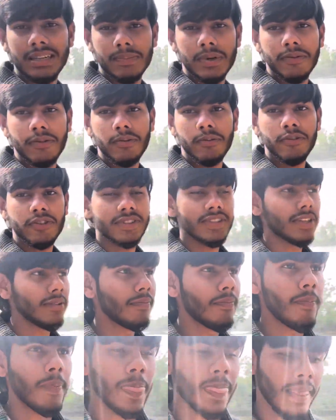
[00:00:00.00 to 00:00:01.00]
শাপলা ফুল ফুটছে
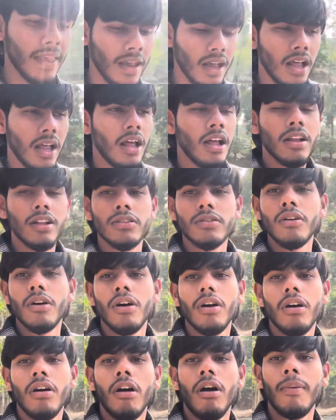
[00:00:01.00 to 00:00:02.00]
তো
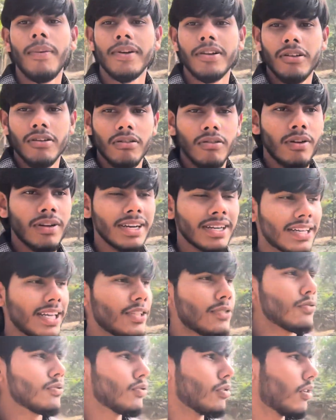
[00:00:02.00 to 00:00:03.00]
ওভারঅল অনেকটাই
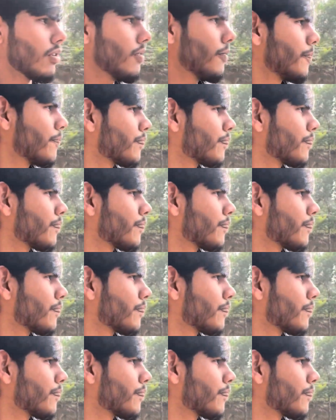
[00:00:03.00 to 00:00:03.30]
সুন্দর